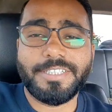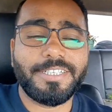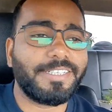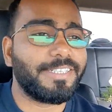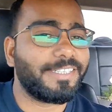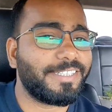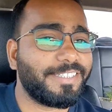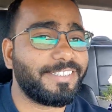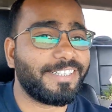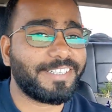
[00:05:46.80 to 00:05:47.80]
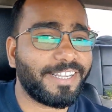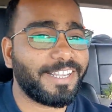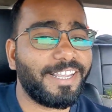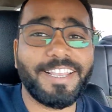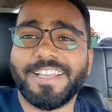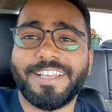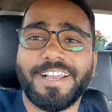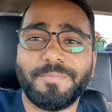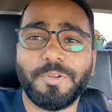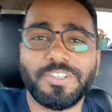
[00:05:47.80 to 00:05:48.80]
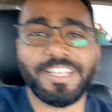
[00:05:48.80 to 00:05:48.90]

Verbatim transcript: जी जैसा कि आप लोग